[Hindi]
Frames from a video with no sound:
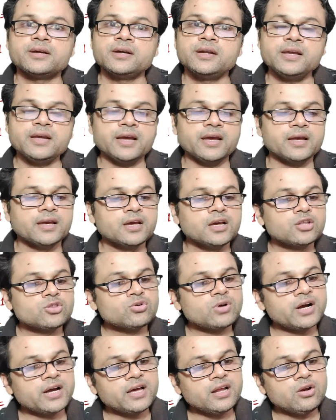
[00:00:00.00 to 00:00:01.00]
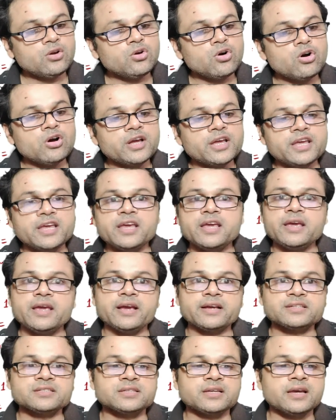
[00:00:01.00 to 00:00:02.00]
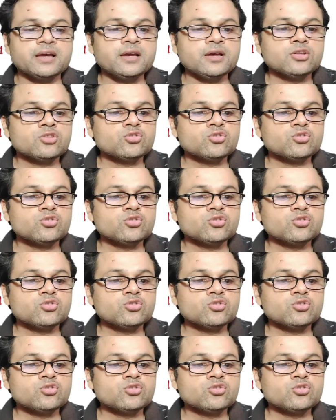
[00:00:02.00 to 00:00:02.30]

ठीक है तो अगर लॉग ए एक्स है